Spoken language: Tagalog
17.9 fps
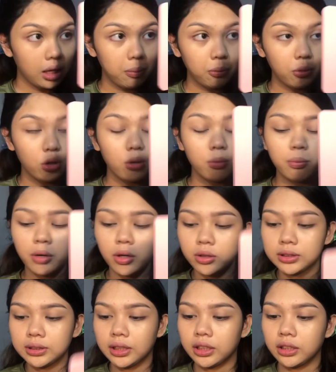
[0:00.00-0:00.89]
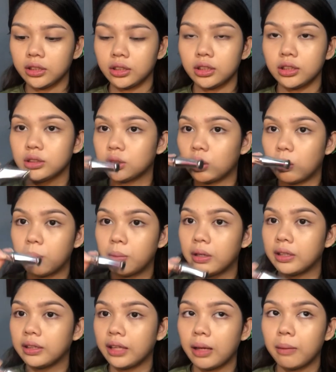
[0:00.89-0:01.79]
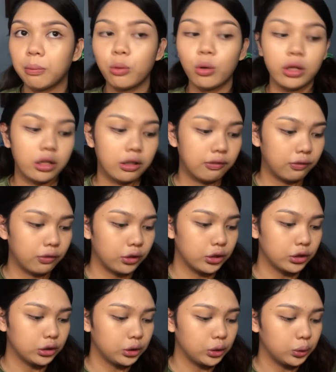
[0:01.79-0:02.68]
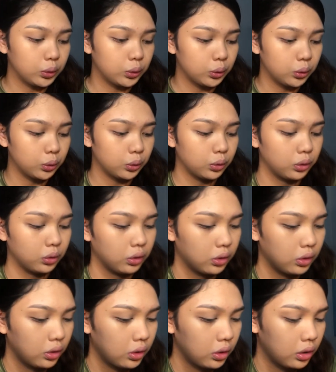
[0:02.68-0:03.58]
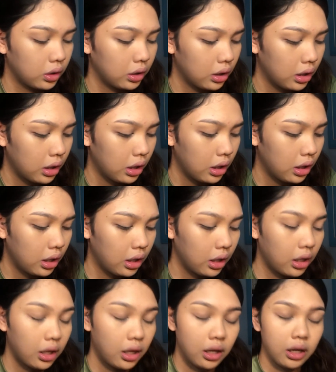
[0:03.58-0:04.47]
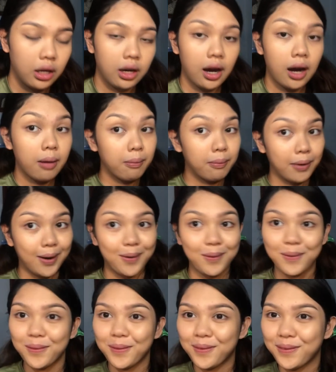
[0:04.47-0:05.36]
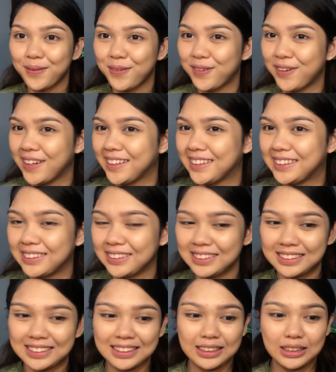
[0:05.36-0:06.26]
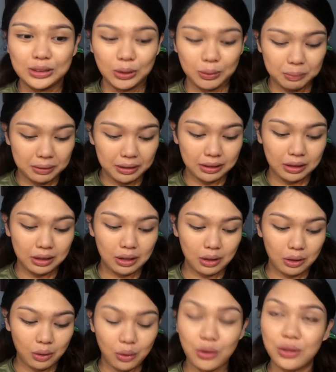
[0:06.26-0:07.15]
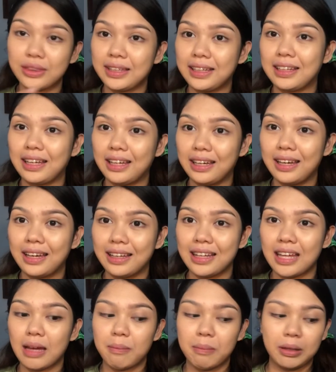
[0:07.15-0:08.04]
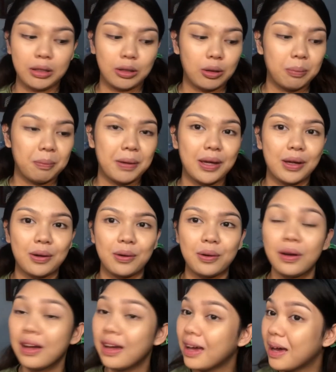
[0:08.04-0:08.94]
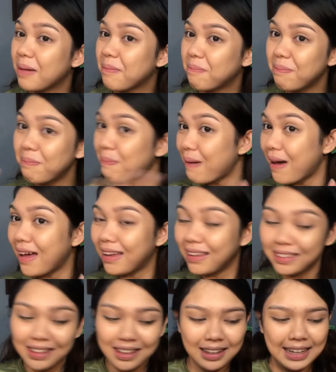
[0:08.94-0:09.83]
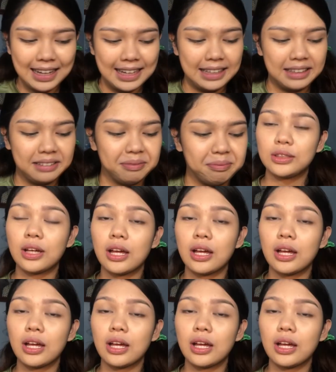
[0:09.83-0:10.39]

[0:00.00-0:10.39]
Type ko yung brow setter. Sobrang type ko. And of course, yung kabrow. As in, see, sobrang konti lang ginamit ko. Pero, pak na agad.